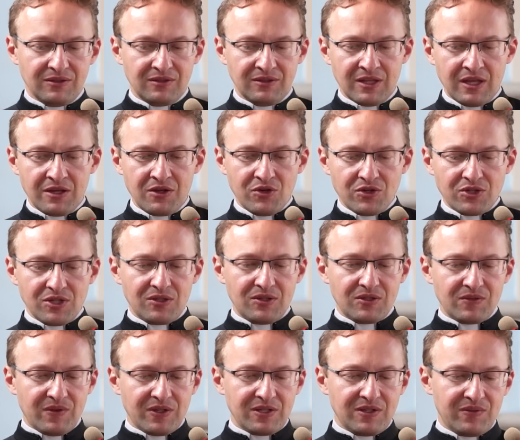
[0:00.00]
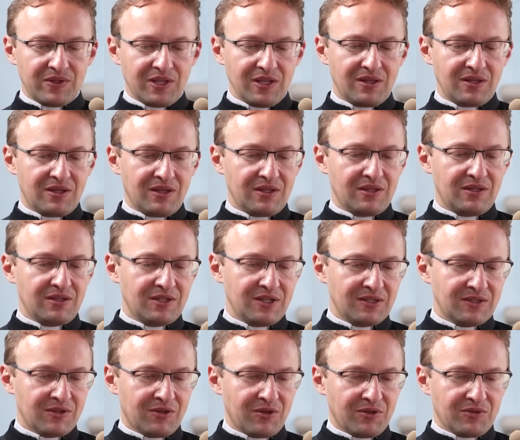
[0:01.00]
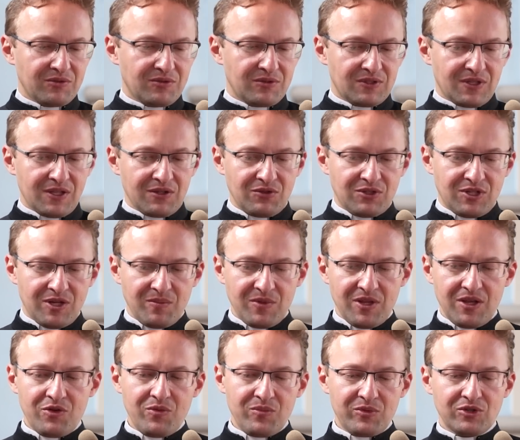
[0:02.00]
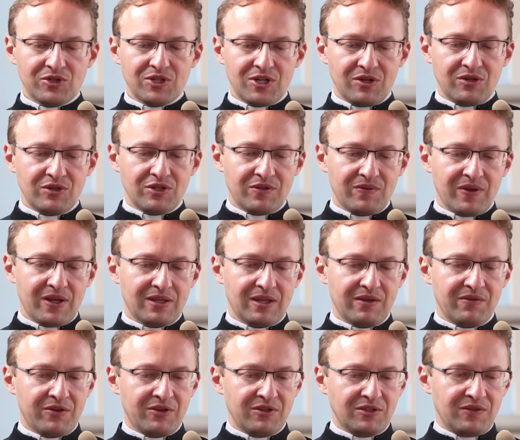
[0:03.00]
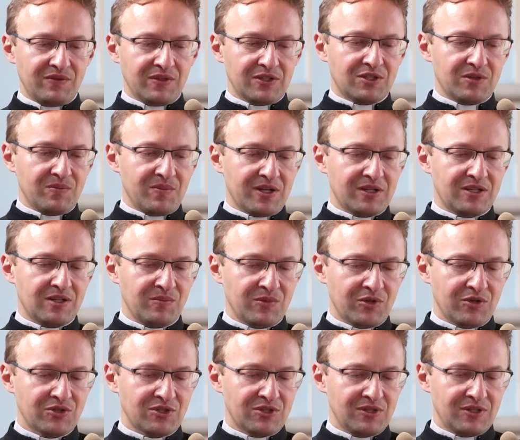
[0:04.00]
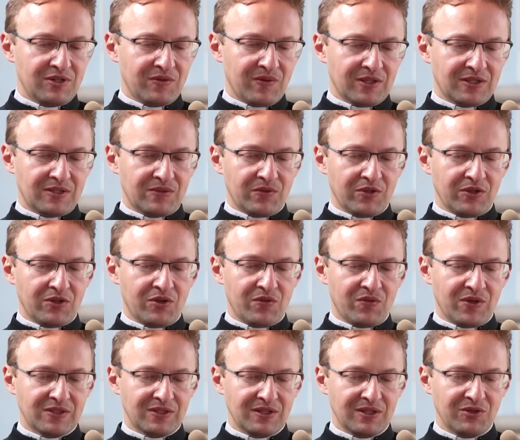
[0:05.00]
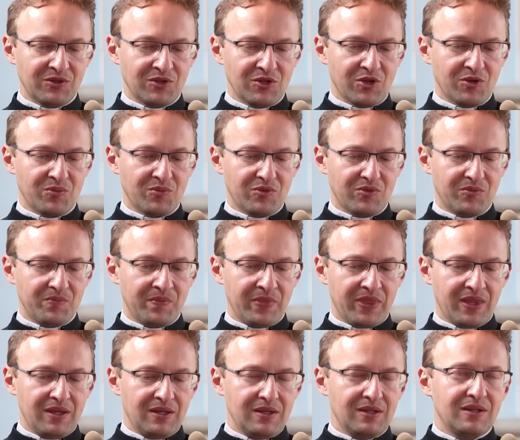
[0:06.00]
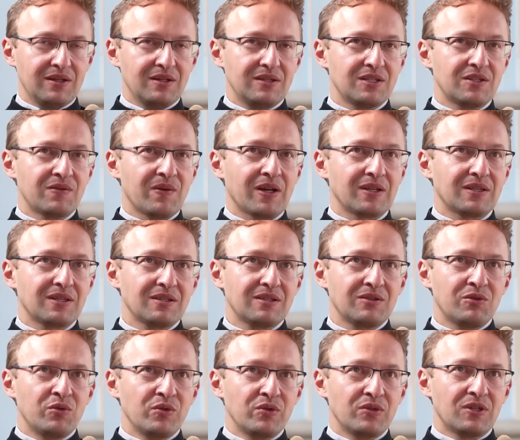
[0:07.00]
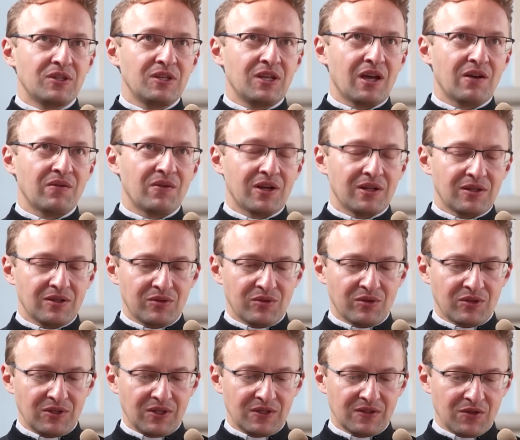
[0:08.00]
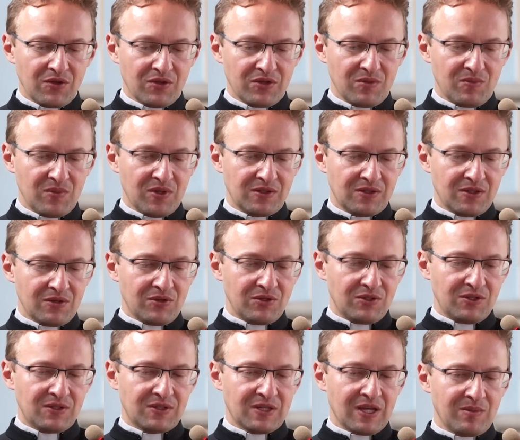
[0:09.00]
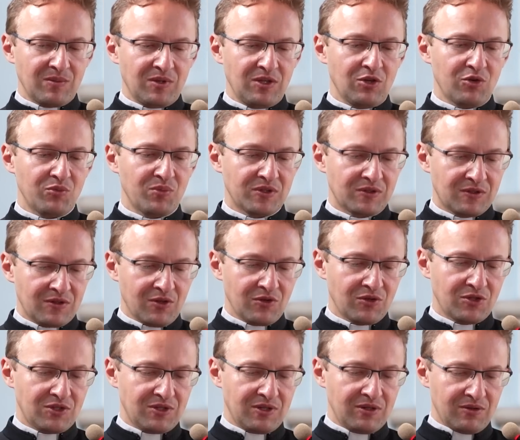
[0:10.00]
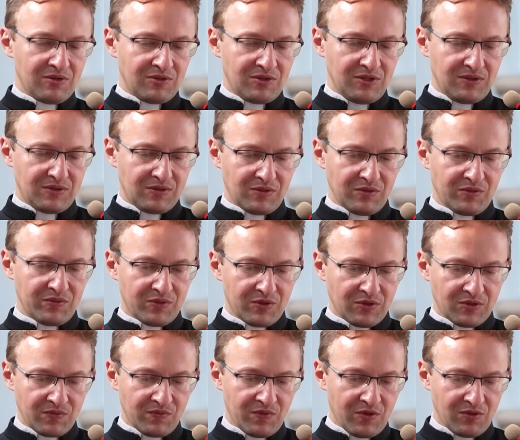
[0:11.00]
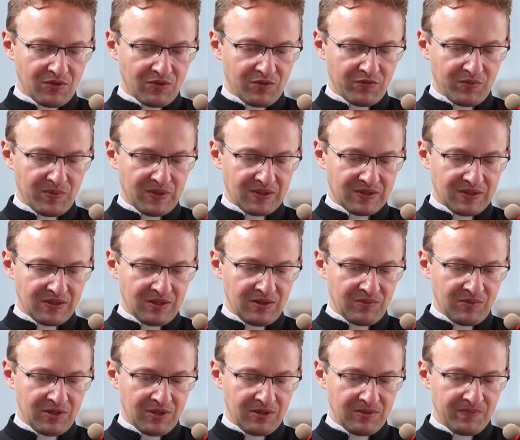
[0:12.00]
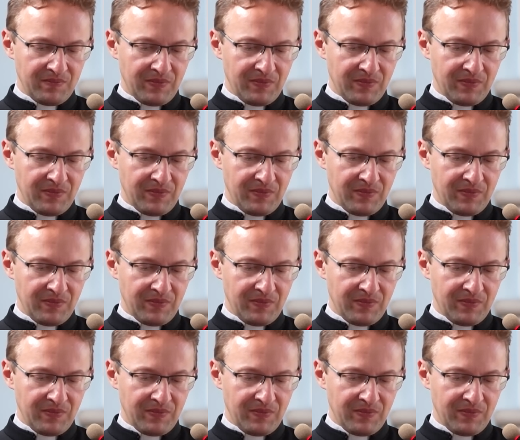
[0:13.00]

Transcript: Najgorzej to jest właśnie wtedy, kiedy dziecko z tego ciemnego, mrocznego świata wchodzi w jeszcze bardziej mroczny świat swojego własnego domu. Świat kłótni, awantur, niezgody między rodzicami, nieobecności rodziców, rozwodów między nimi.